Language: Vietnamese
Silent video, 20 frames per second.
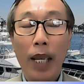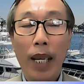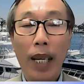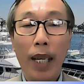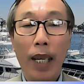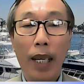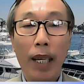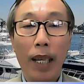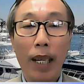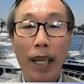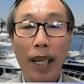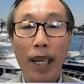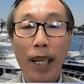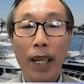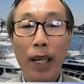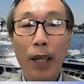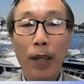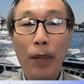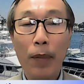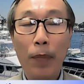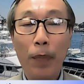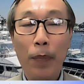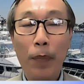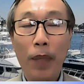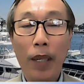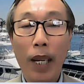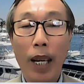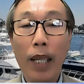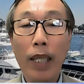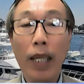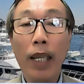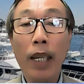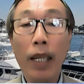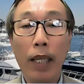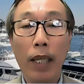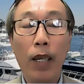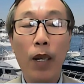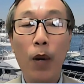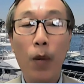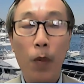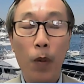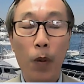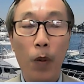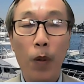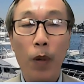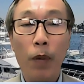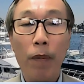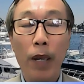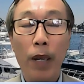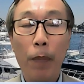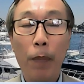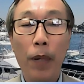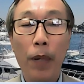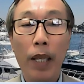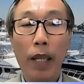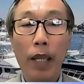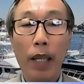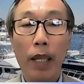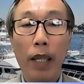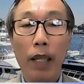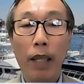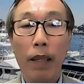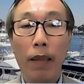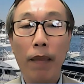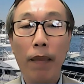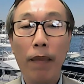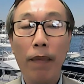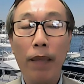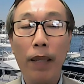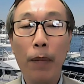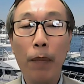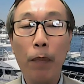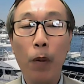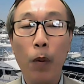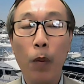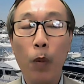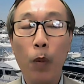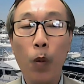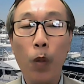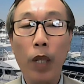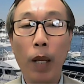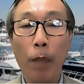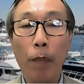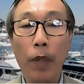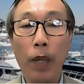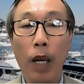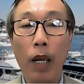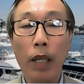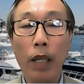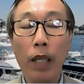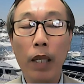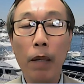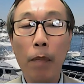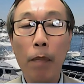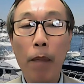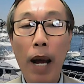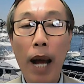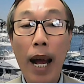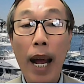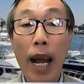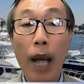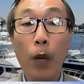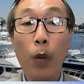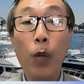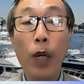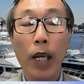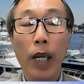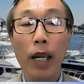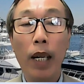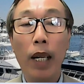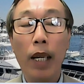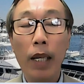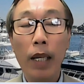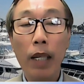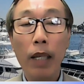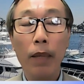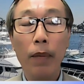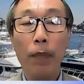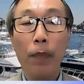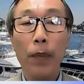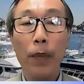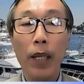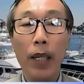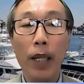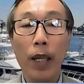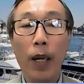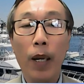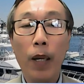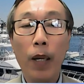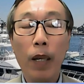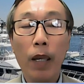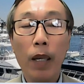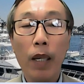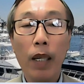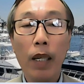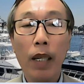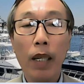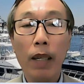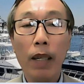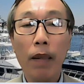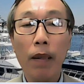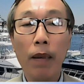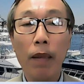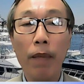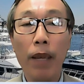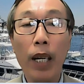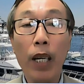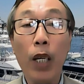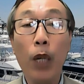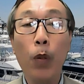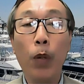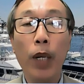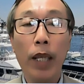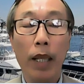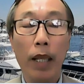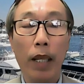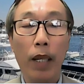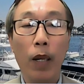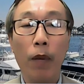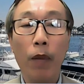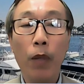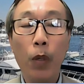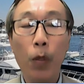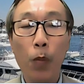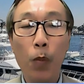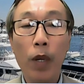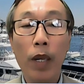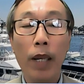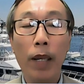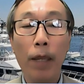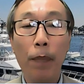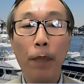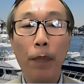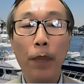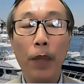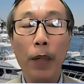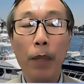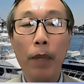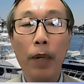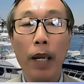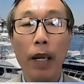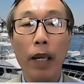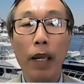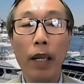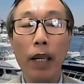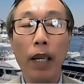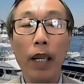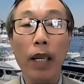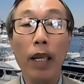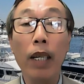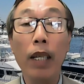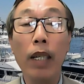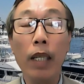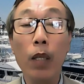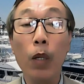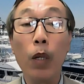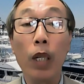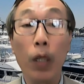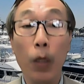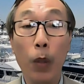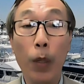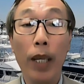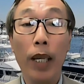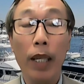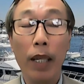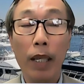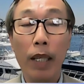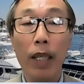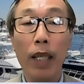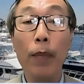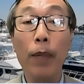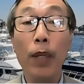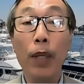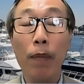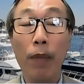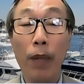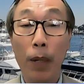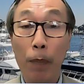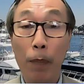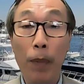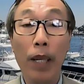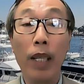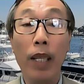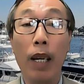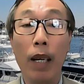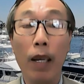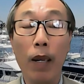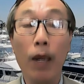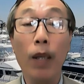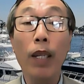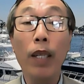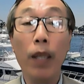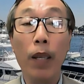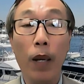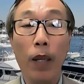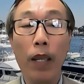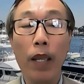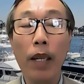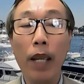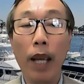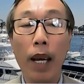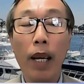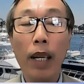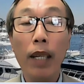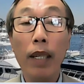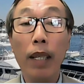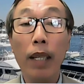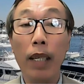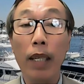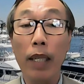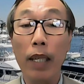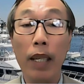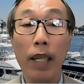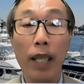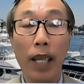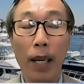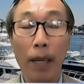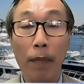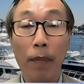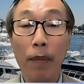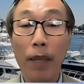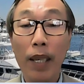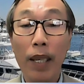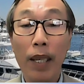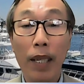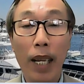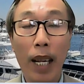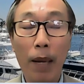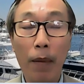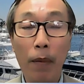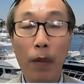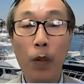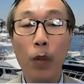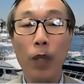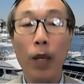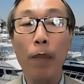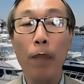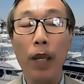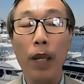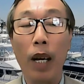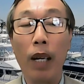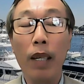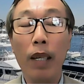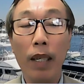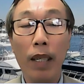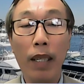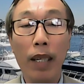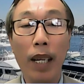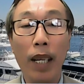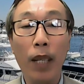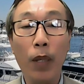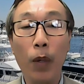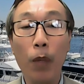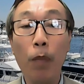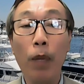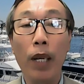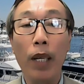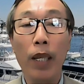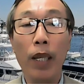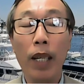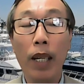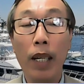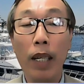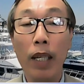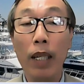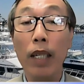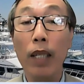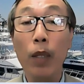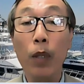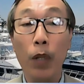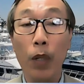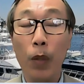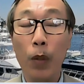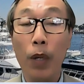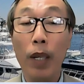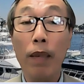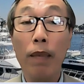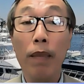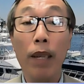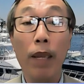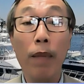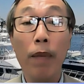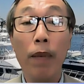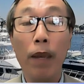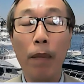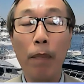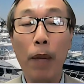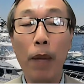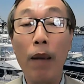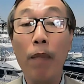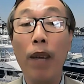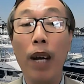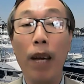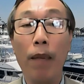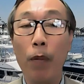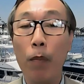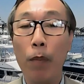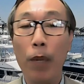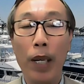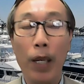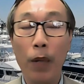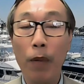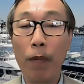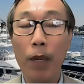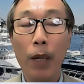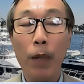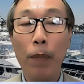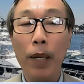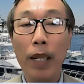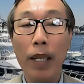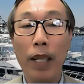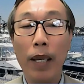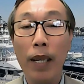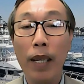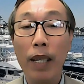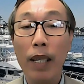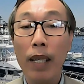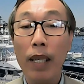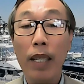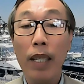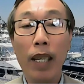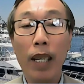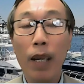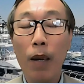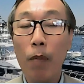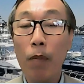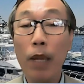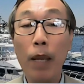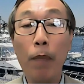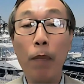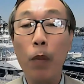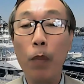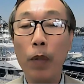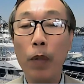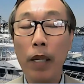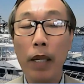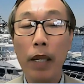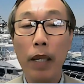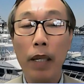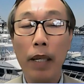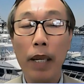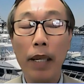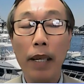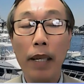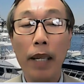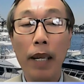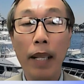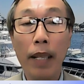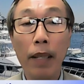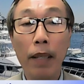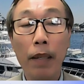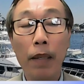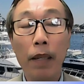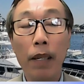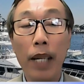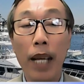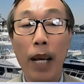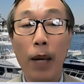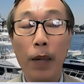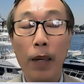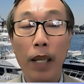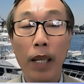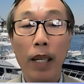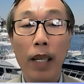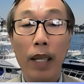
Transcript: À, đây là chiến lược khôn của Philippines vì một cuộc tập trận giữa ba hải quân lớn thì nó có vẻ khiêu khích đối với Trung Quốc nhưng mà lực lượng tuần duyên đó, thì bên Philippines họ có lý do chính đáng thật sự là đây là cuộc tập trận để chuẩn bị cho cái lực lượng tuần duyên để bảo vệ vùng biển của Philippines thôi chứ không nhằm mục đích đánh nước nào hết.